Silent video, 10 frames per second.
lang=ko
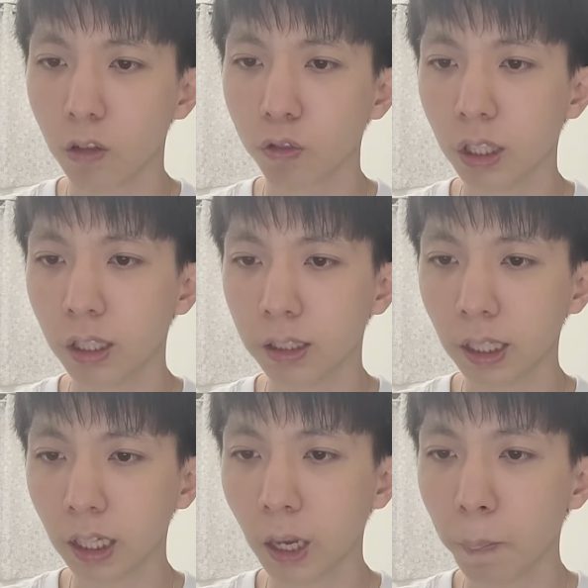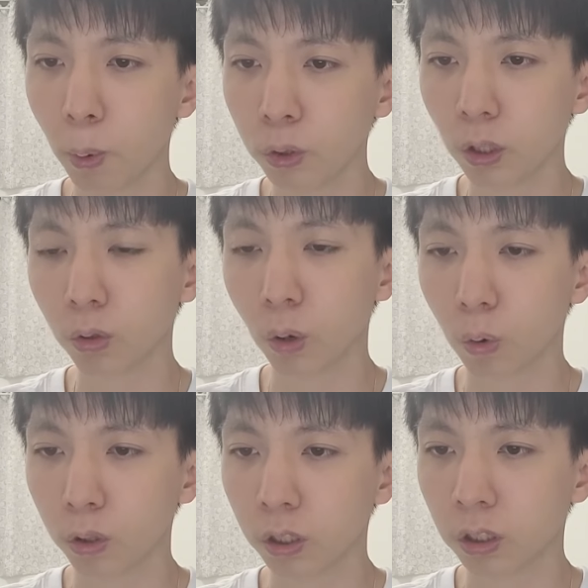우리는 세상에 본 적도
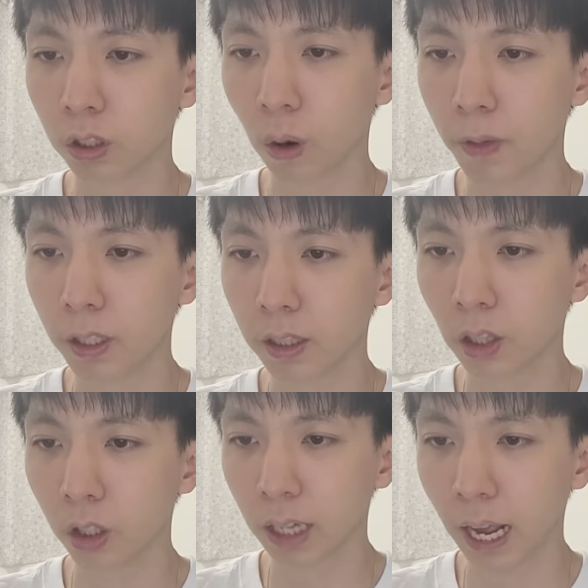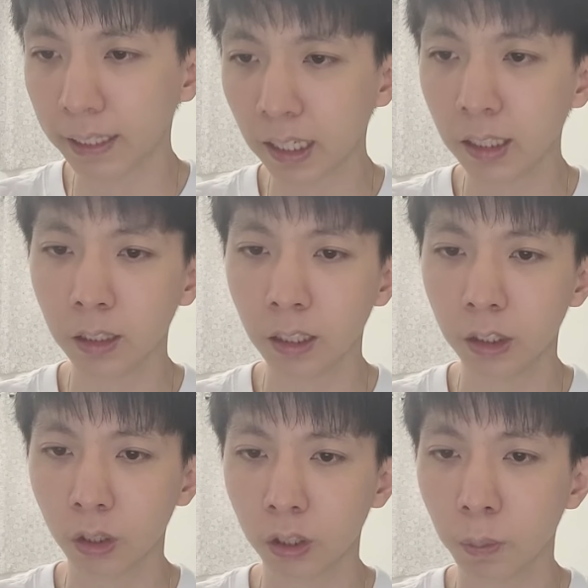없고 들은 적 없는 그런 가장 큰
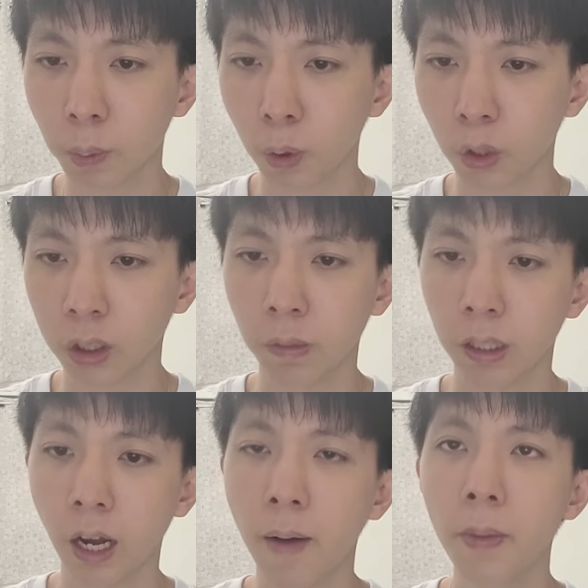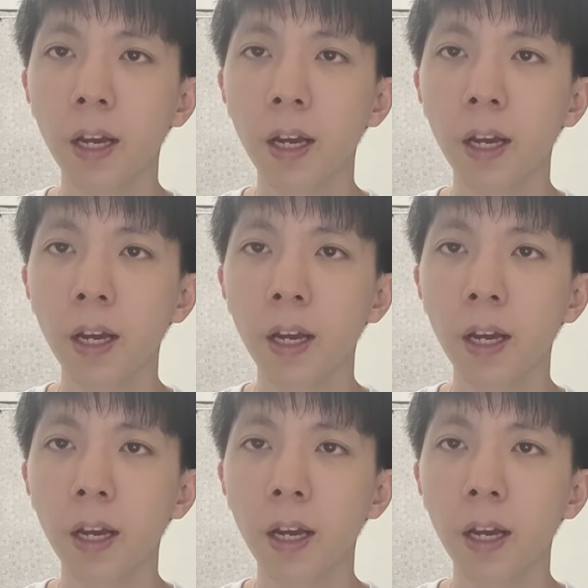기적들을 볼 것입니다.